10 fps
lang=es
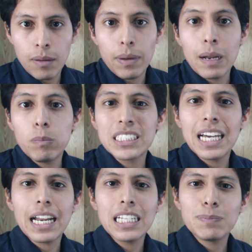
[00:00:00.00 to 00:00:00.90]
Para
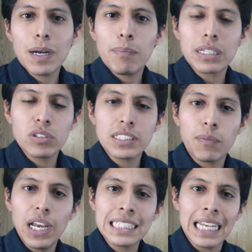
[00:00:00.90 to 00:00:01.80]
empezar, es para personas
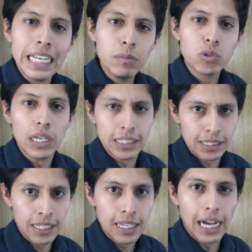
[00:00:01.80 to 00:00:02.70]
afiliadas al IMSS o al List,